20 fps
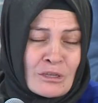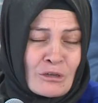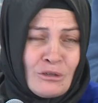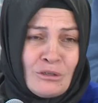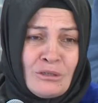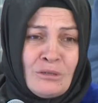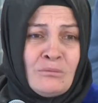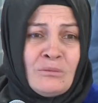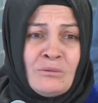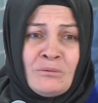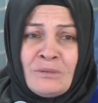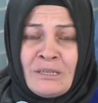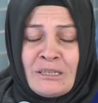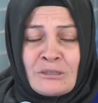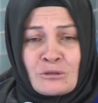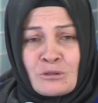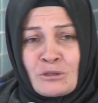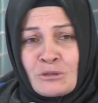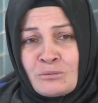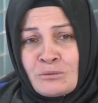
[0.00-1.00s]
ölümü bile
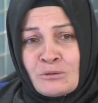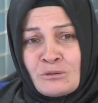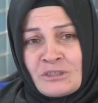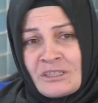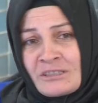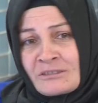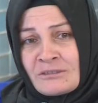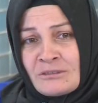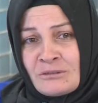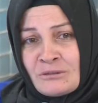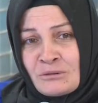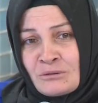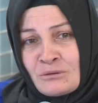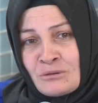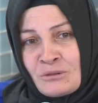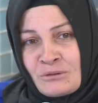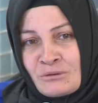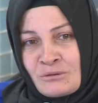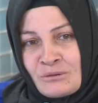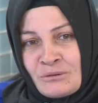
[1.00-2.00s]
zor bulacaksınız
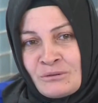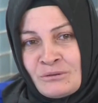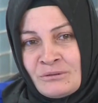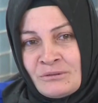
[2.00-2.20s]
diyordu